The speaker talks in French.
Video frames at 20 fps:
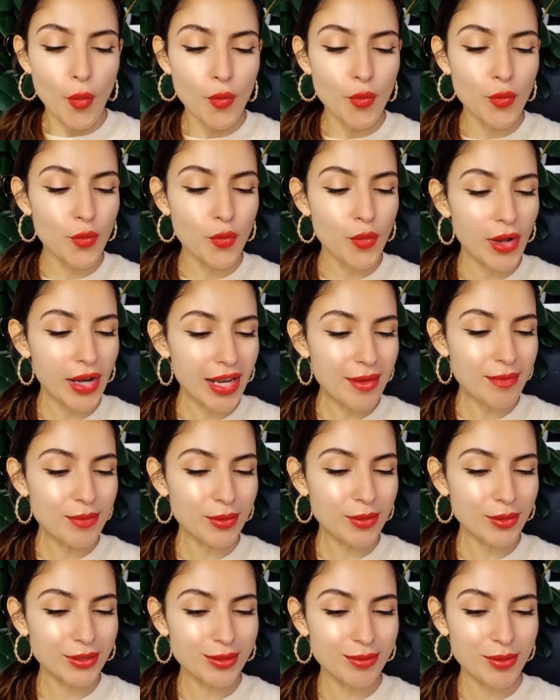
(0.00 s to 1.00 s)
Voilà
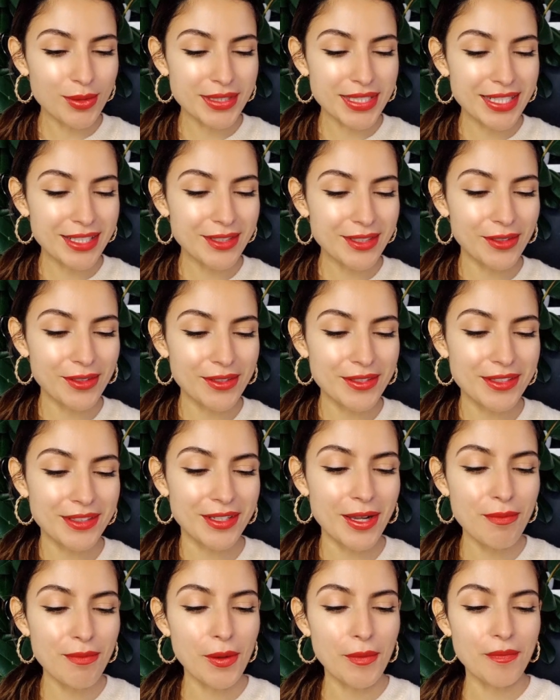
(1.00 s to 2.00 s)
pour nous pour cet
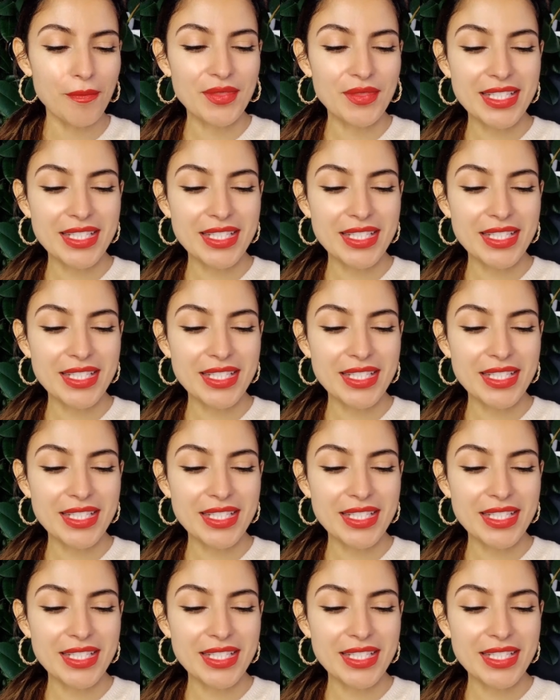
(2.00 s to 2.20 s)
horoscope.